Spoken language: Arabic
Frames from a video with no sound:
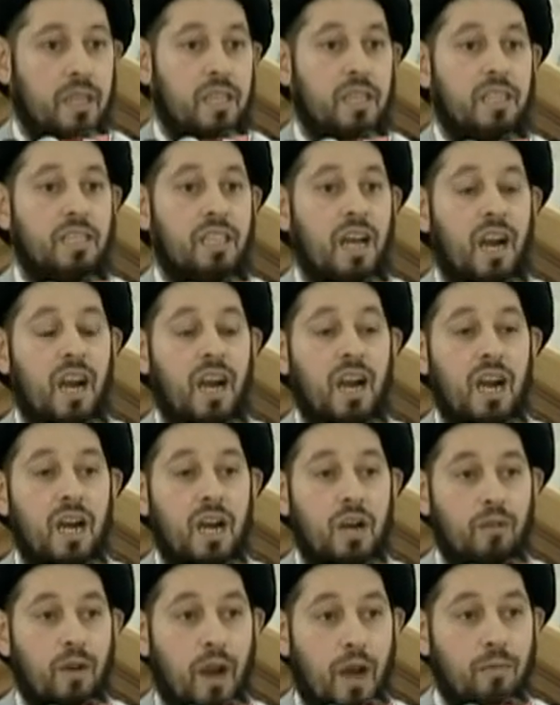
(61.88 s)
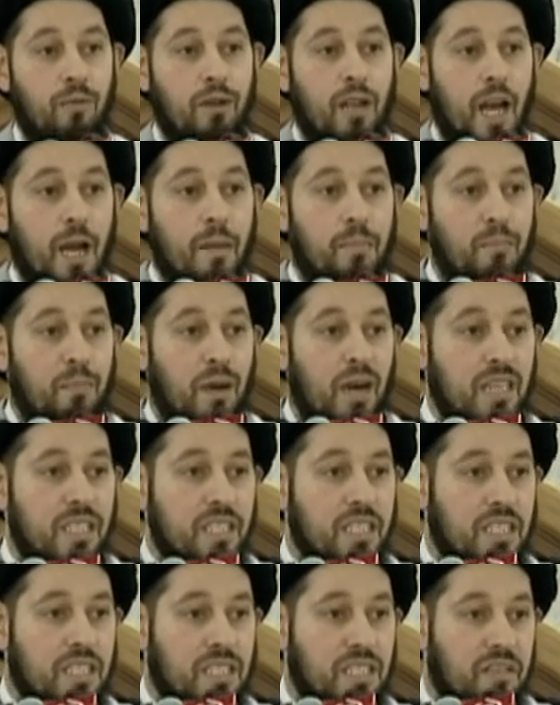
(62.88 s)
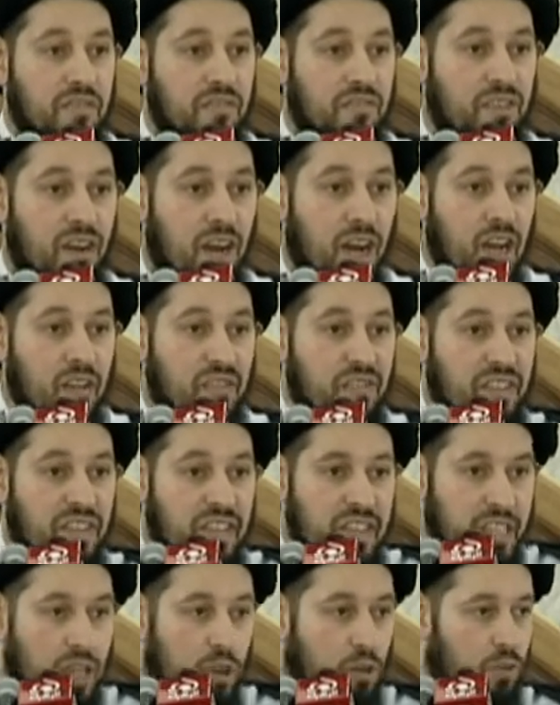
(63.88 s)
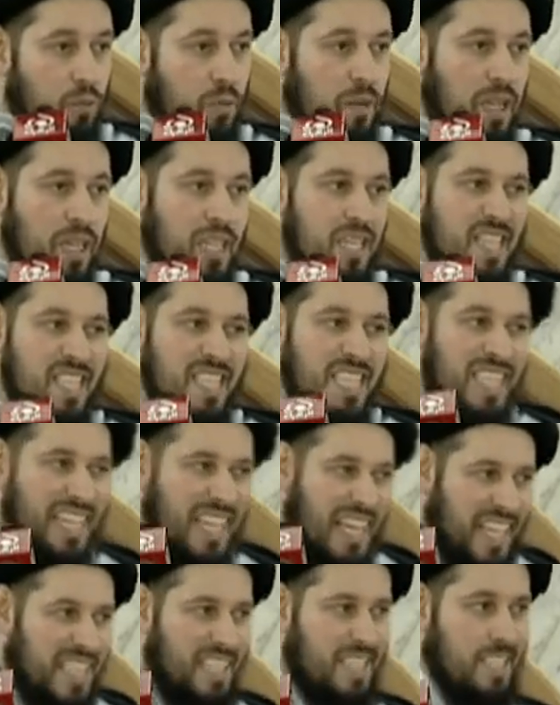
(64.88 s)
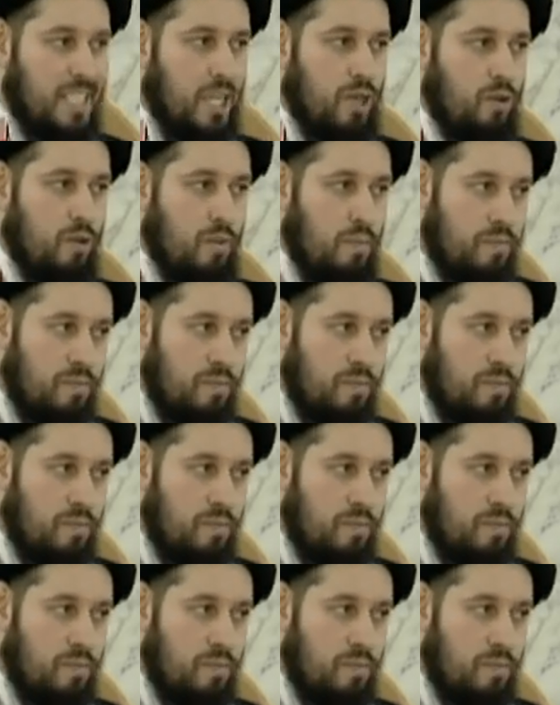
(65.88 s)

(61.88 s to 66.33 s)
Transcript: دعاه أبو العباس السفاح في يوم عيد عندهم